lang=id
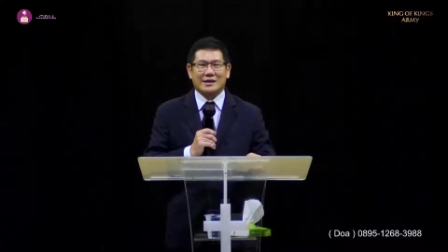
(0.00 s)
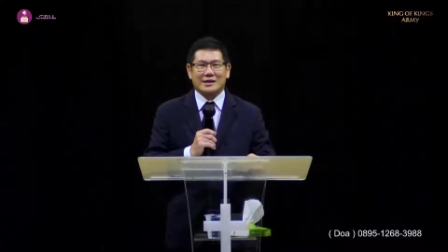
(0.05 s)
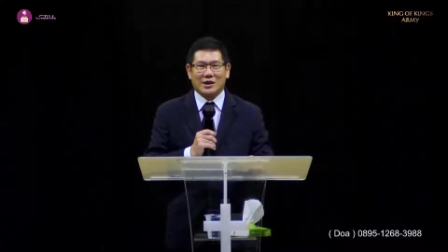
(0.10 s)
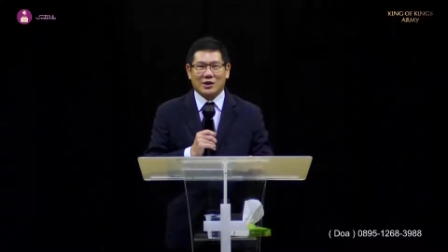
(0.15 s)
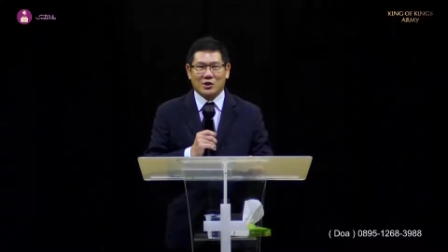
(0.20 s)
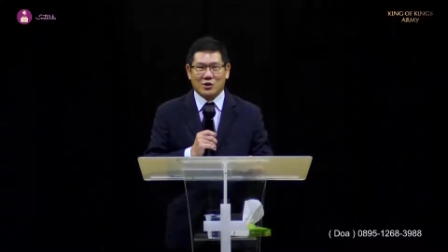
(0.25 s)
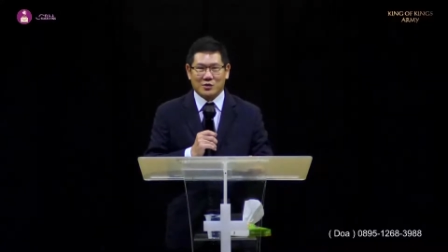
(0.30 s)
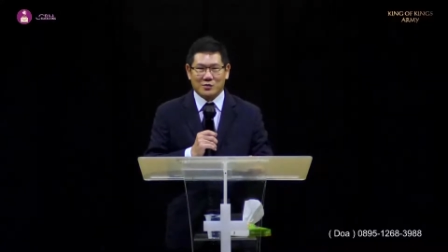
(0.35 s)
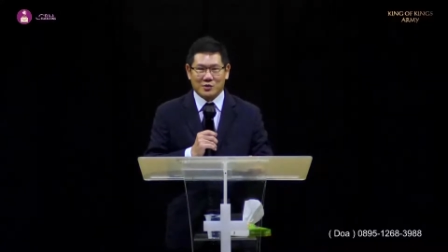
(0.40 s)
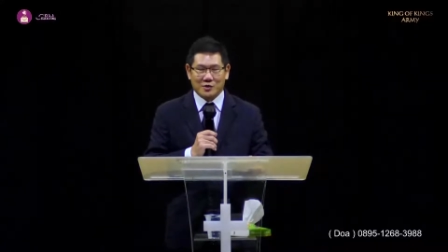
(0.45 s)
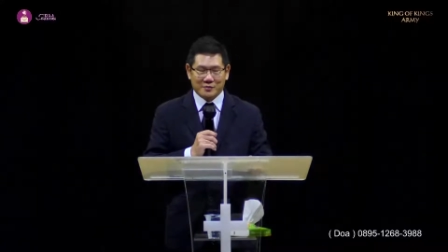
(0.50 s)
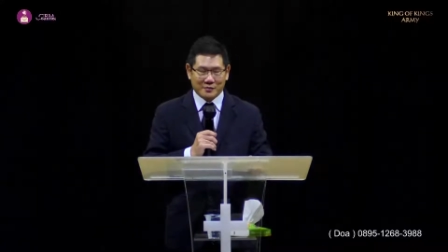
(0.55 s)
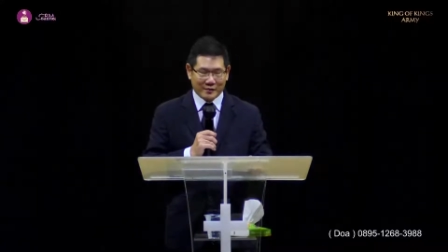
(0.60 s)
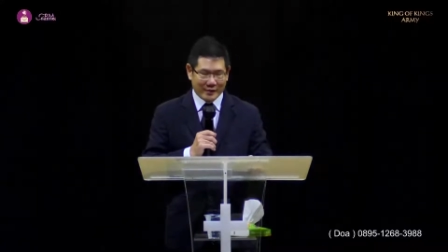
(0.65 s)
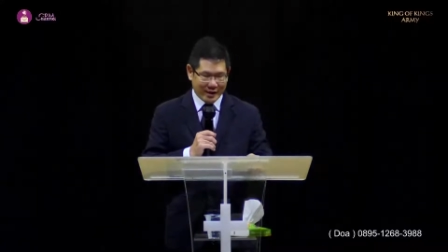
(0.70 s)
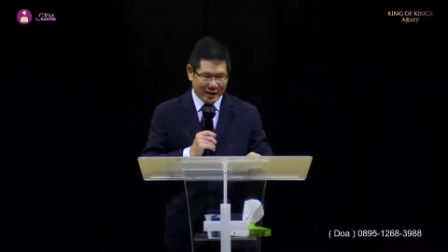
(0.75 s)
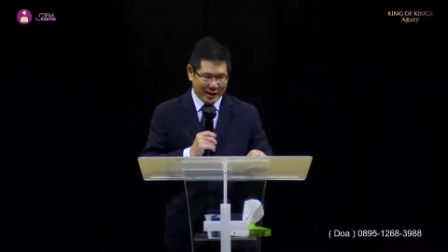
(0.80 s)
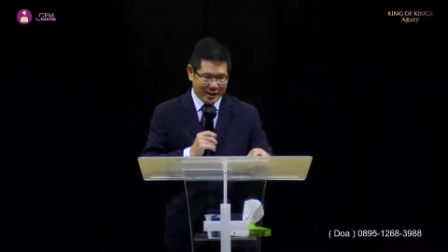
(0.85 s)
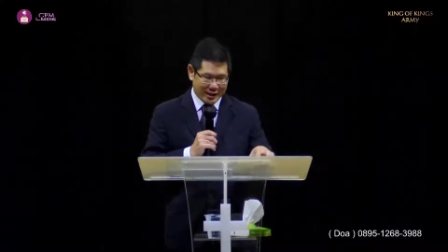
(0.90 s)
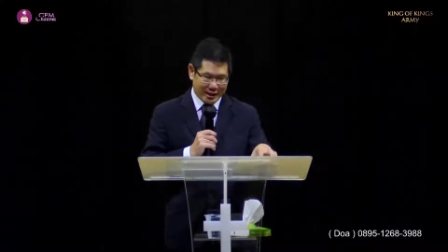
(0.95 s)
Salomo.
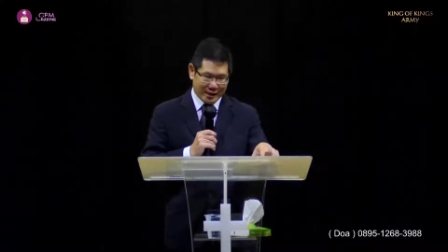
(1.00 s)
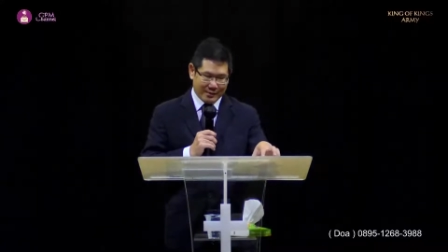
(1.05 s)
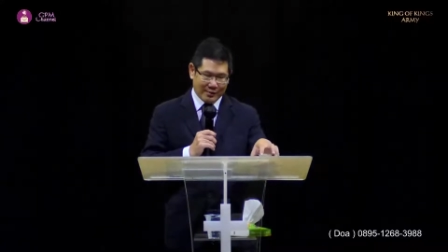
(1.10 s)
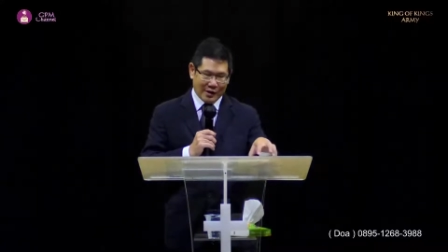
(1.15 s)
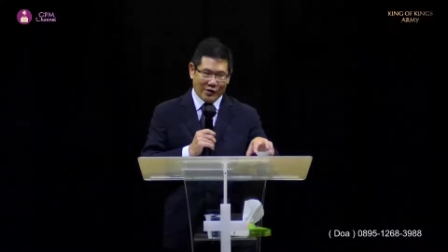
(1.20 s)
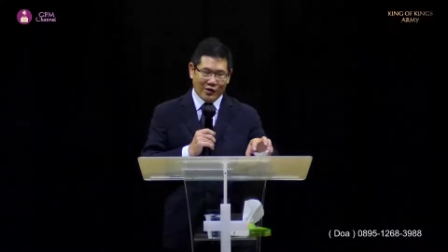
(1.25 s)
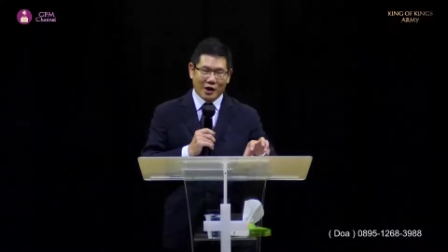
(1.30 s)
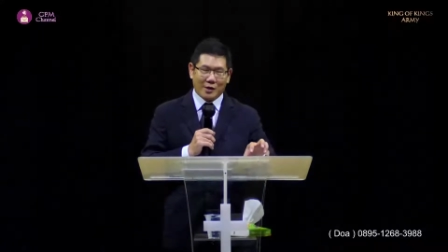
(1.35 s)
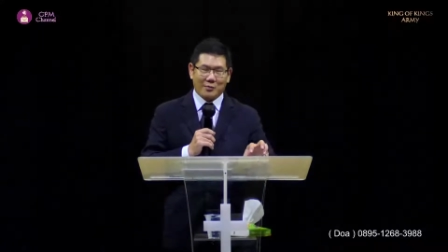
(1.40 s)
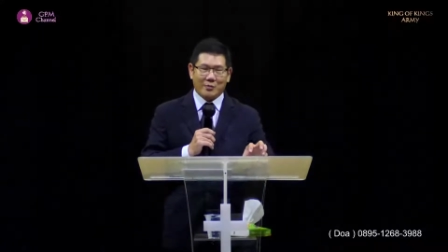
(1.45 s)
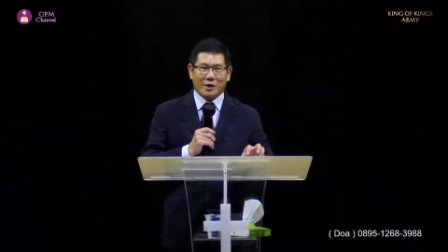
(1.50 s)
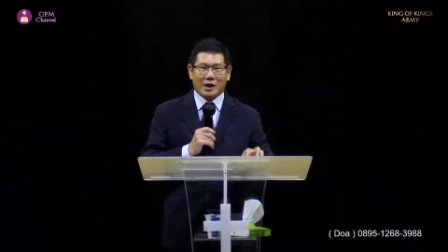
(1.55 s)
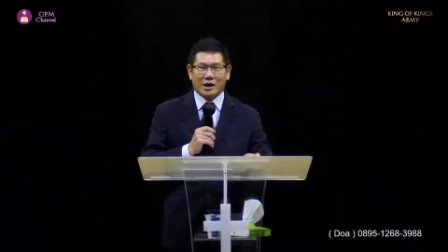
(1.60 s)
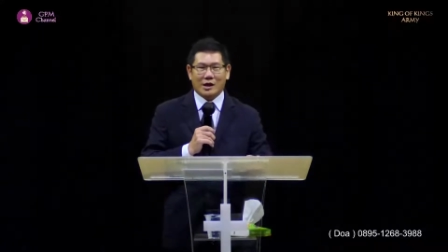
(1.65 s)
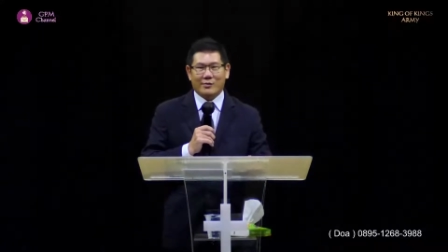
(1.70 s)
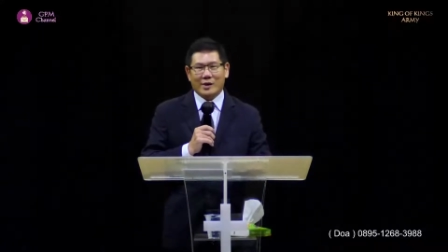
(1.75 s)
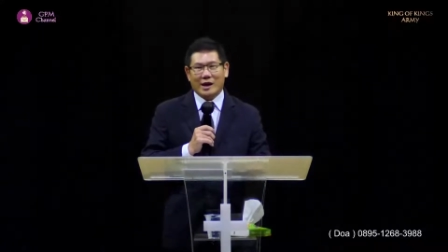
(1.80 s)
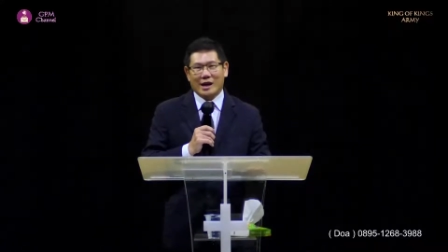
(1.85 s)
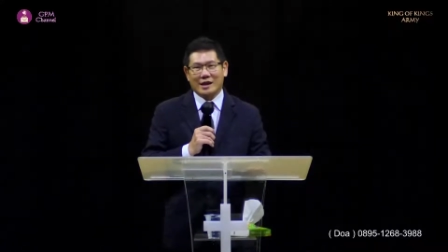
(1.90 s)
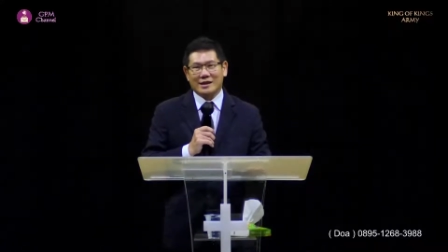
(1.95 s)
Dibawa ke
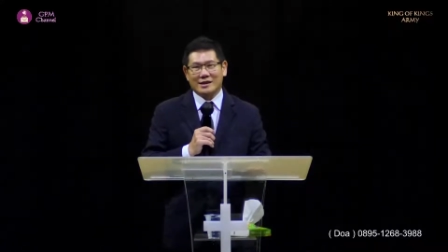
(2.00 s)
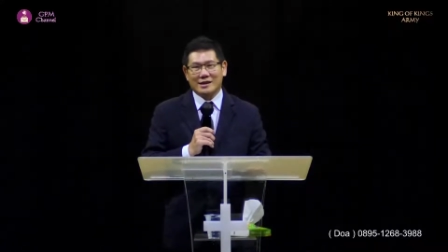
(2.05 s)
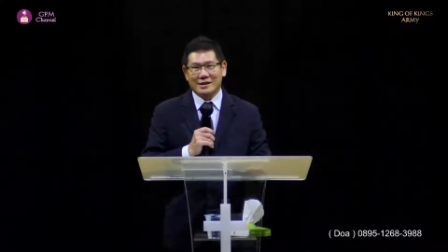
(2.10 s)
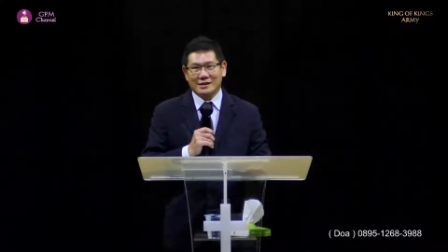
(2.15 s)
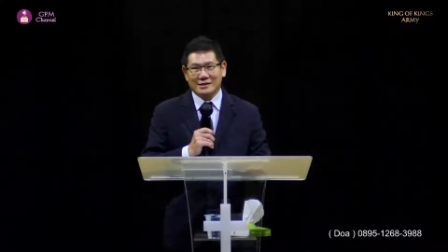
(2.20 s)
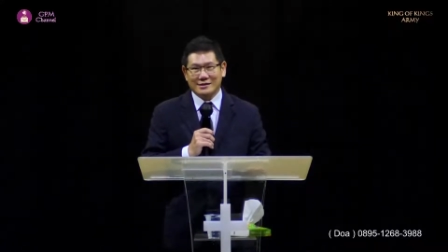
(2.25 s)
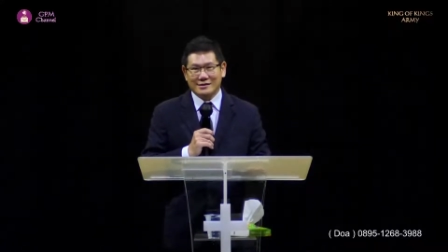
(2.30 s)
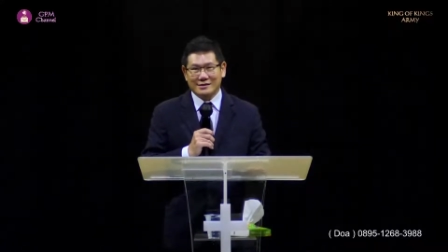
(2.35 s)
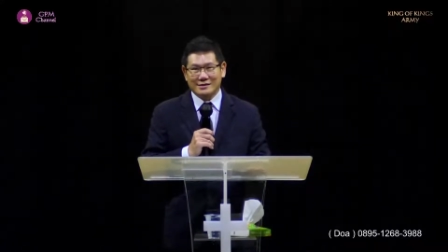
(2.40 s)
perkemahannya,